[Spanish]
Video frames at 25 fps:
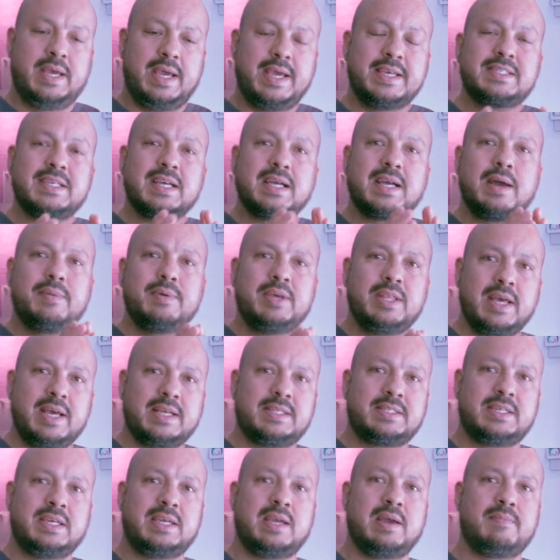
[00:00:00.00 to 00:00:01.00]
Esa
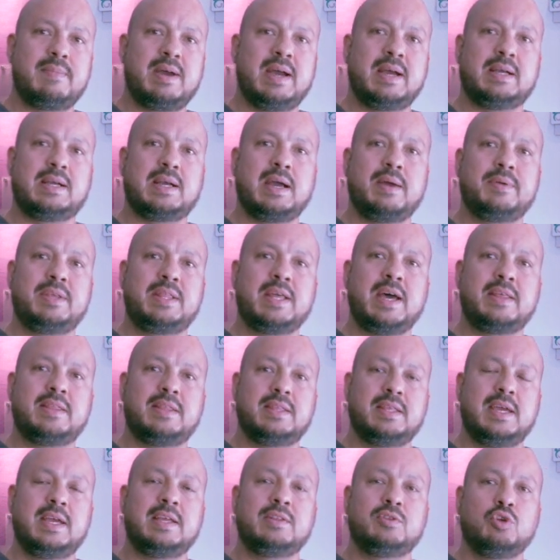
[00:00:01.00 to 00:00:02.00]
cavidad se llama
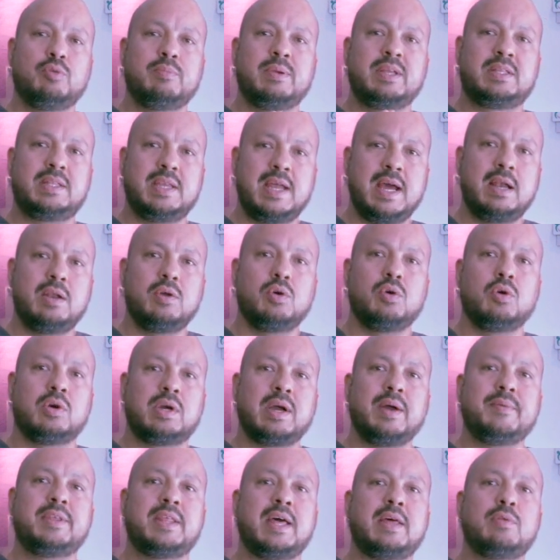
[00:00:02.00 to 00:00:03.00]
cavidad endometrial o
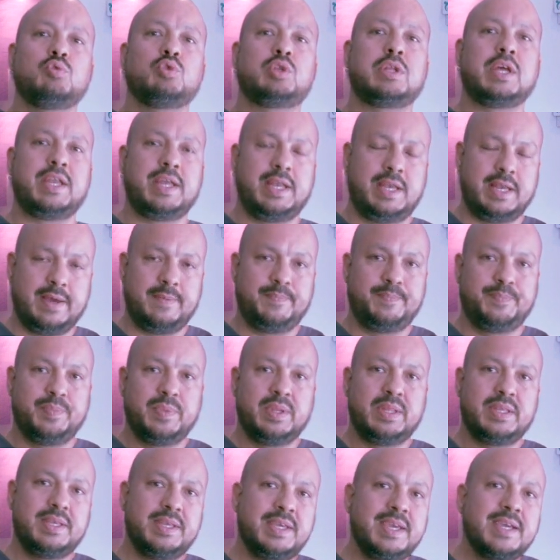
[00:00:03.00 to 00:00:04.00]
cavidad uterina.
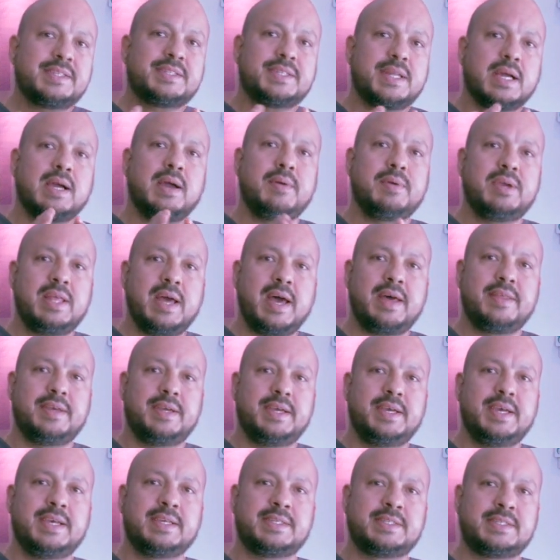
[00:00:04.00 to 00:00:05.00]
Y esta
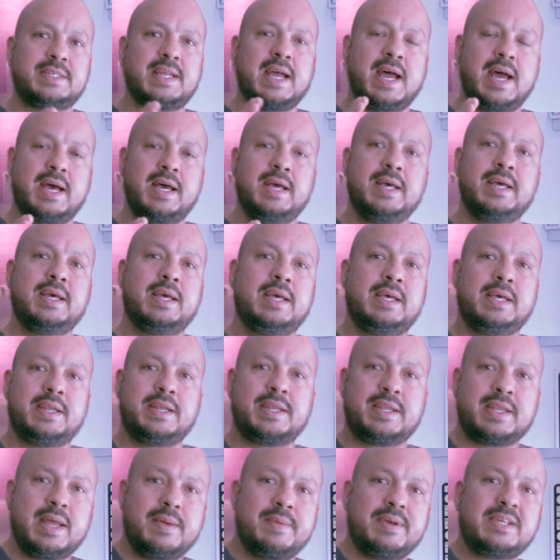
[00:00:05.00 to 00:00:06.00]
cavidad está
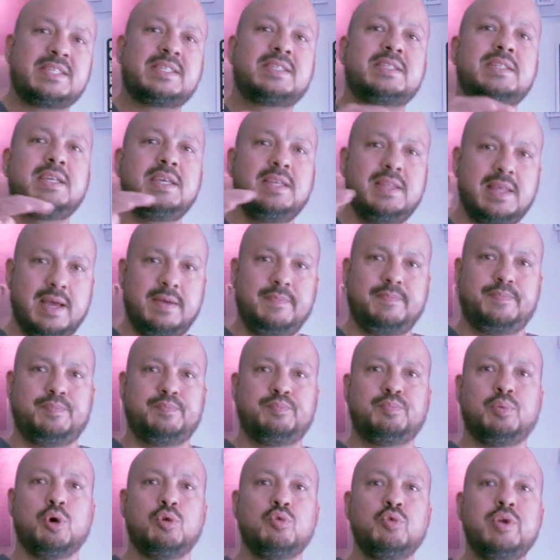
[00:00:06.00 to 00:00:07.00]
revestida
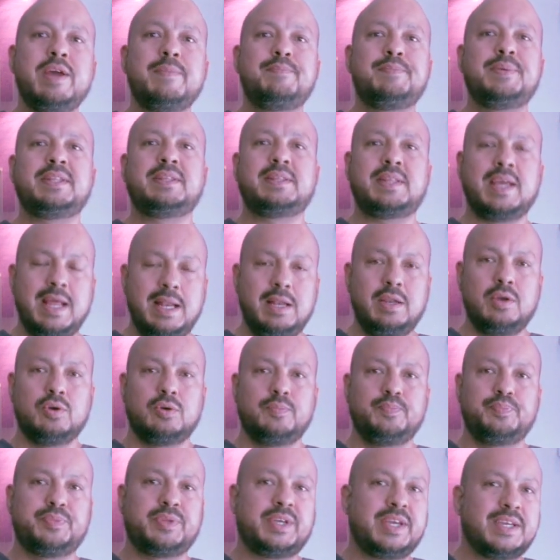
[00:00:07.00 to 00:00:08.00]
por un
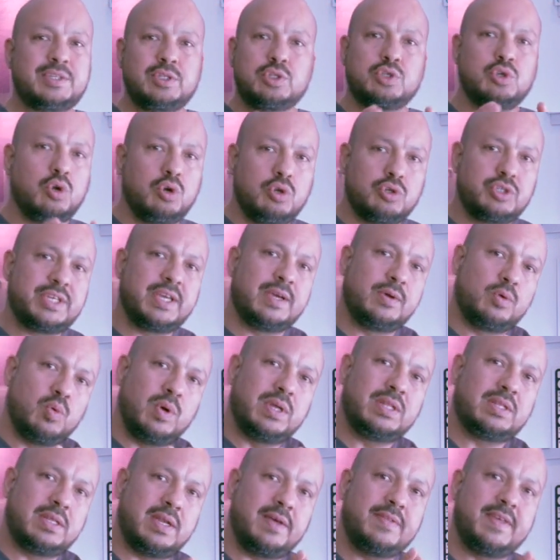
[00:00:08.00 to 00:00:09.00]
epitelio que solo se
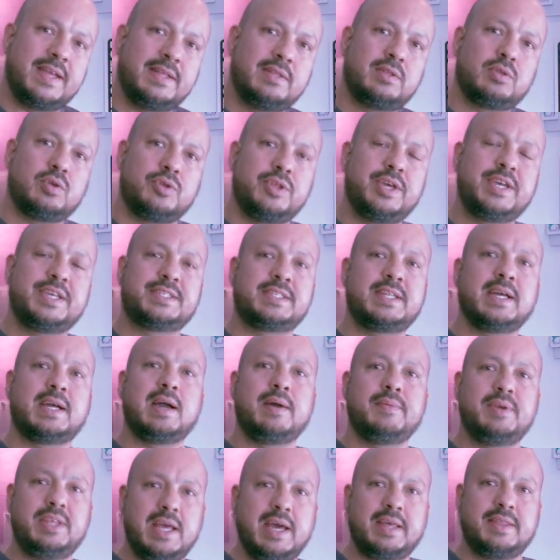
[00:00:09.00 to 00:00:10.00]
encuentra dentro de esta
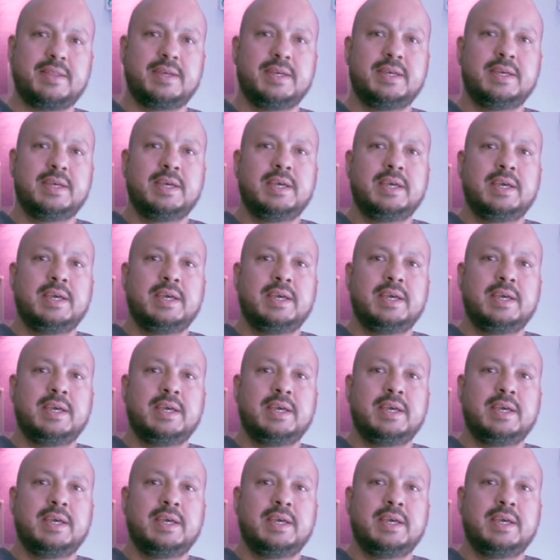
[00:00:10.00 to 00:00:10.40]
cavidad.